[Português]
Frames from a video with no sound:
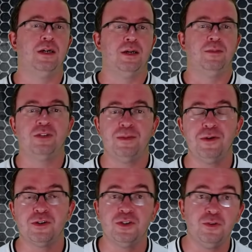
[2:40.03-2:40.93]
Meus
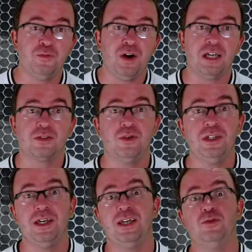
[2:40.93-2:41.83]
amigos, e o Vasco, hein?
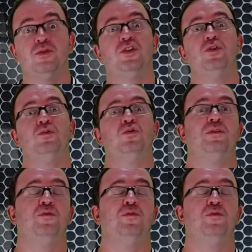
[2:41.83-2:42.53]
Reduziu sua